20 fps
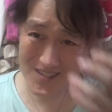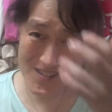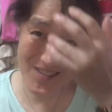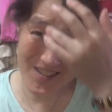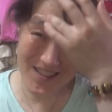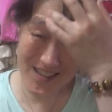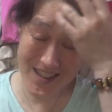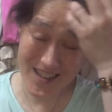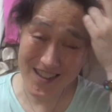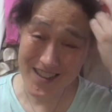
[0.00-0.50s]
という
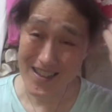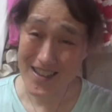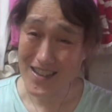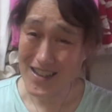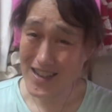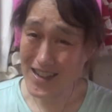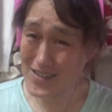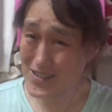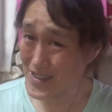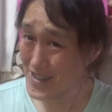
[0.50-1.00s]
ことでね、
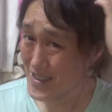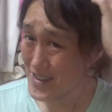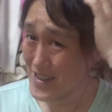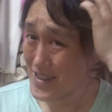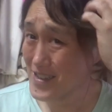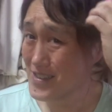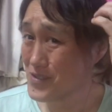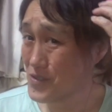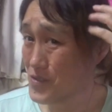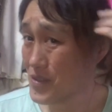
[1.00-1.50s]
汗、
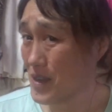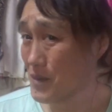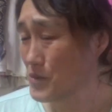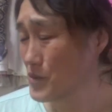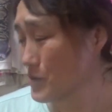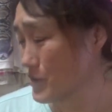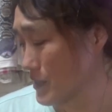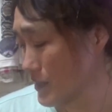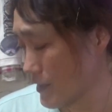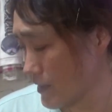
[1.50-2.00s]
ちょっと
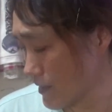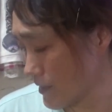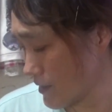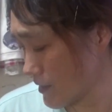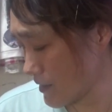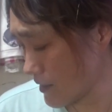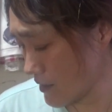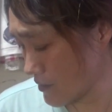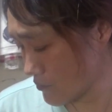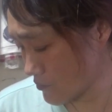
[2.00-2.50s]
髪の毛
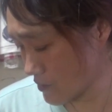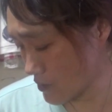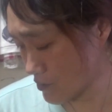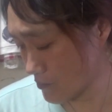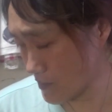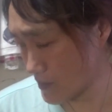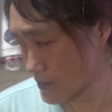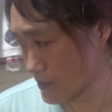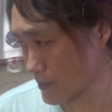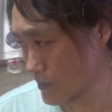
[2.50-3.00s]
ね、アイロンで
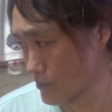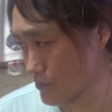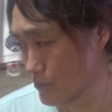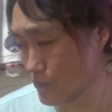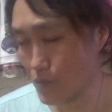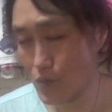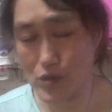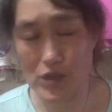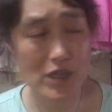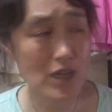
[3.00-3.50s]
伸ばしてかな
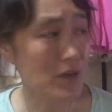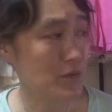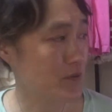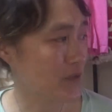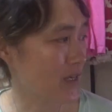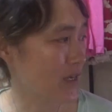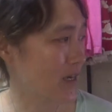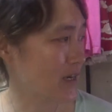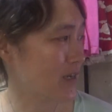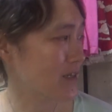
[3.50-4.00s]
とお着替えも
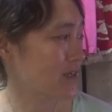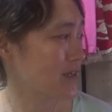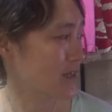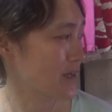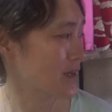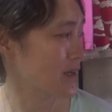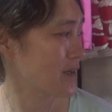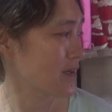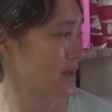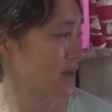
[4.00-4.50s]
しなあかんねん
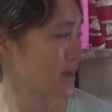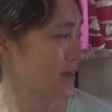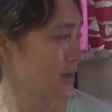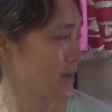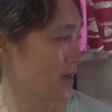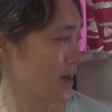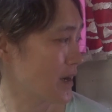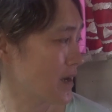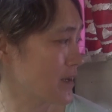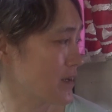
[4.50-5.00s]
ね。
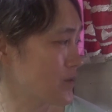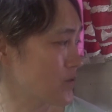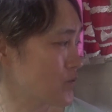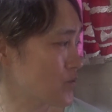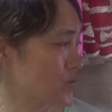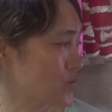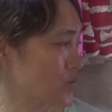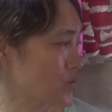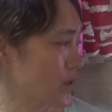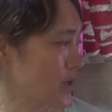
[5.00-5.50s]
はい。い
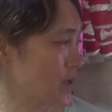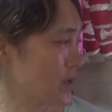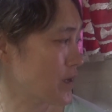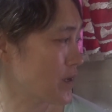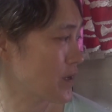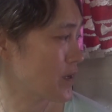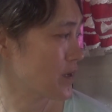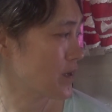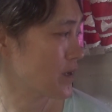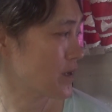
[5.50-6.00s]
うことで、
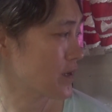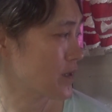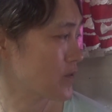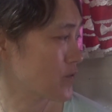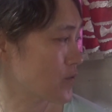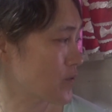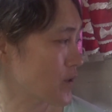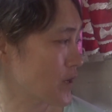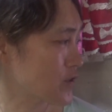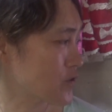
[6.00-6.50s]

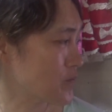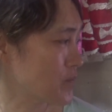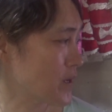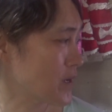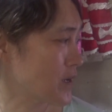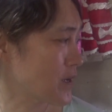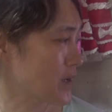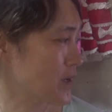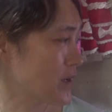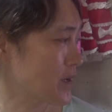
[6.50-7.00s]
えー、っと、あと
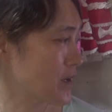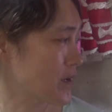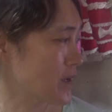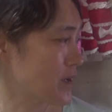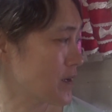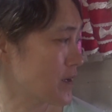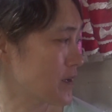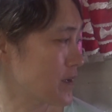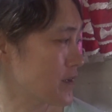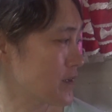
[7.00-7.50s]
ま
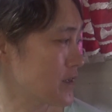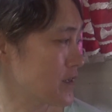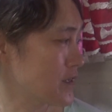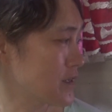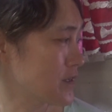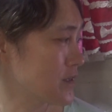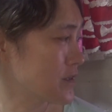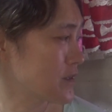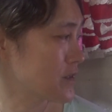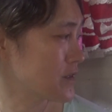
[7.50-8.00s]
あ、
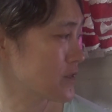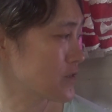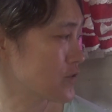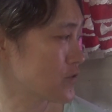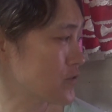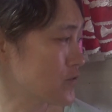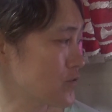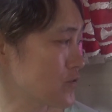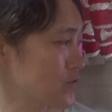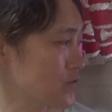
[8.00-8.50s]

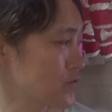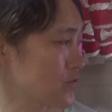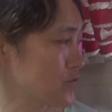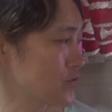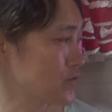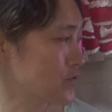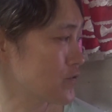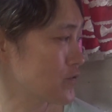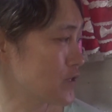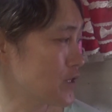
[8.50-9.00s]
数、
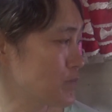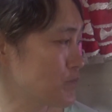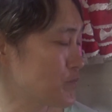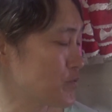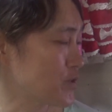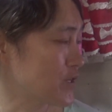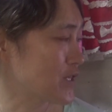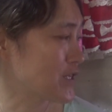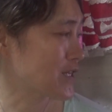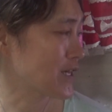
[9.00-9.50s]
1分切っ